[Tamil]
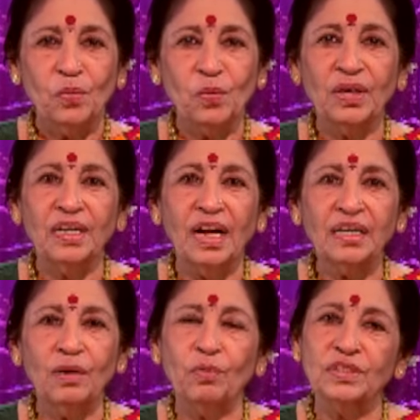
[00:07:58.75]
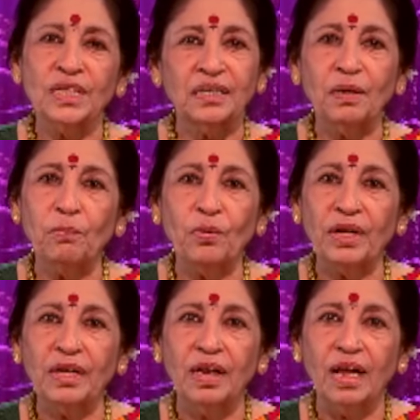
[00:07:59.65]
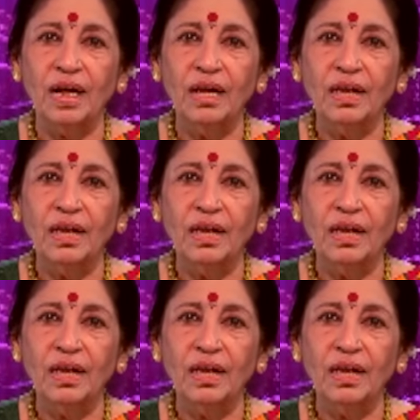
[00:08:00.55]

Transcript: உங்கள் நாட்டில் ஒரு சட்டம் போடுறீங்களா